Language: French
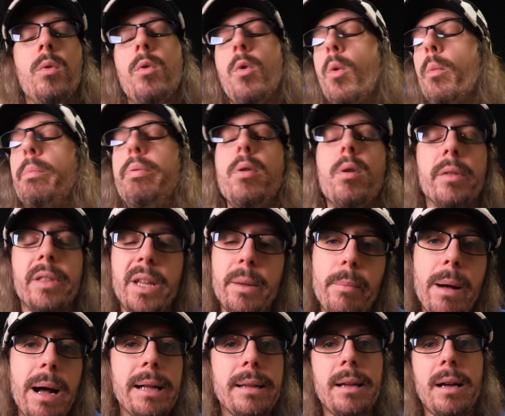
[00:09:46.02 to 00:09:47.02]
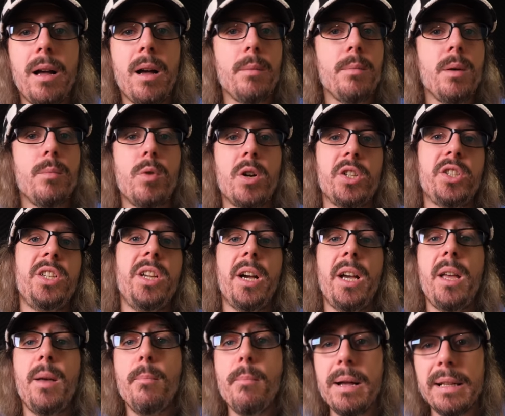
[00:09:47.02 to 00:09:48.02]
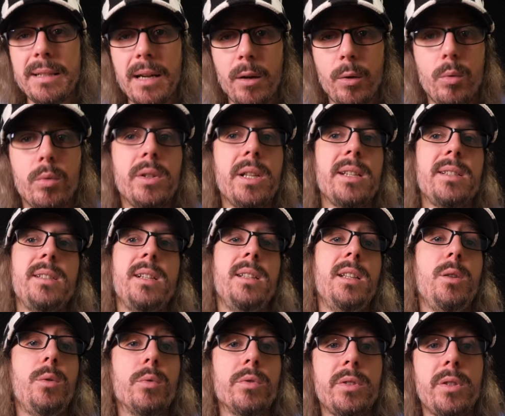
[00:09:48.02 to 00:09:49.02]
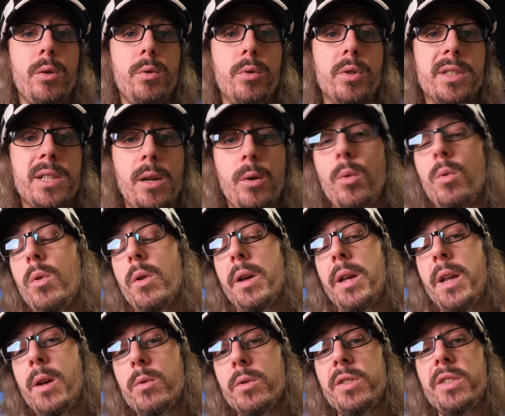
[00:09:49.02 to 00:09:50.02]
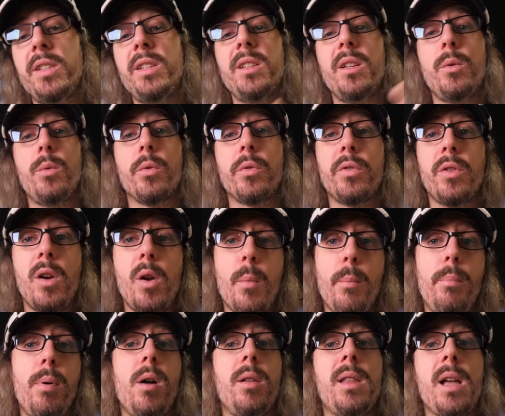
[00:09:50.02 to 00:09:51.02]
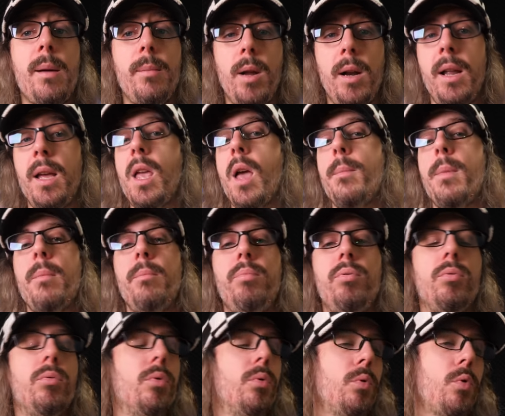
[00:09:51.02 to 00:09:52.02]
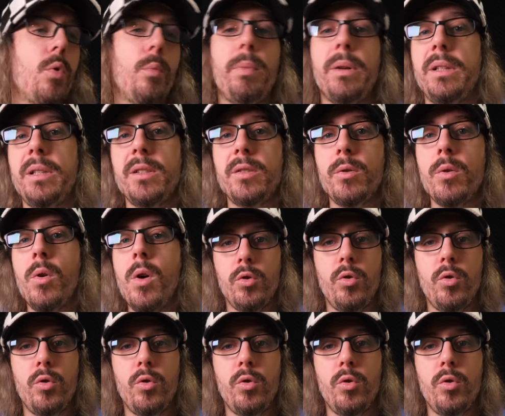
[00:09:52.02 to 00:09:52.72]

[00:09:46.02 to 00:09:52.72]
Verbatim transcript: euh, on peut en débattre, hein, mais moi je dirais mettre incontesté des consoles de salon et aussi des consoles portables. Là, il n'y a même plus de compétition.